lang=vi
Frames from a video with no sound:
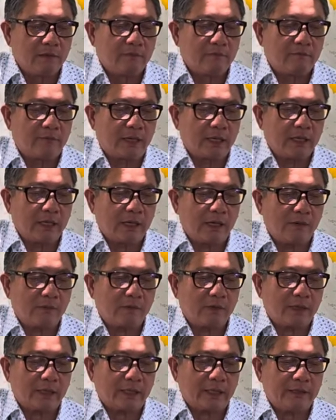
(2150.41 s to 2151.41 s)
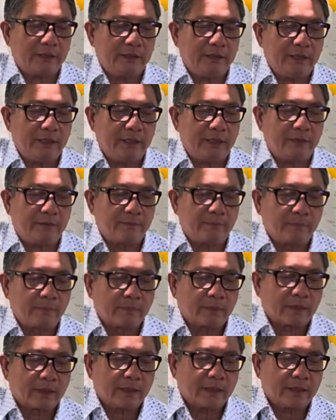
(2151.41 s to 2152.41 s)
vẫn không có cách gì
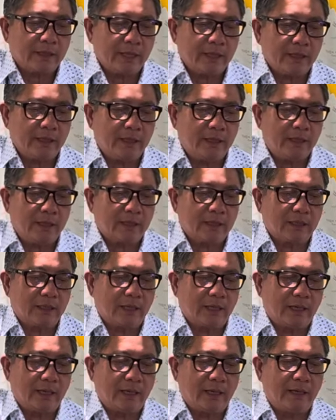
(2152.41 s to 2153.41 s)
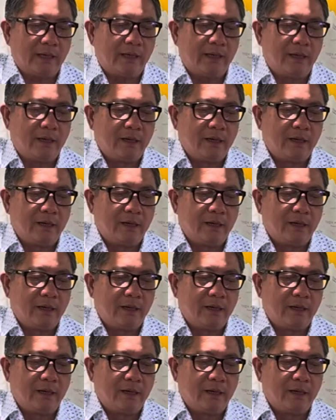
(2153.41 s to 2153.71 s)
khác hơn là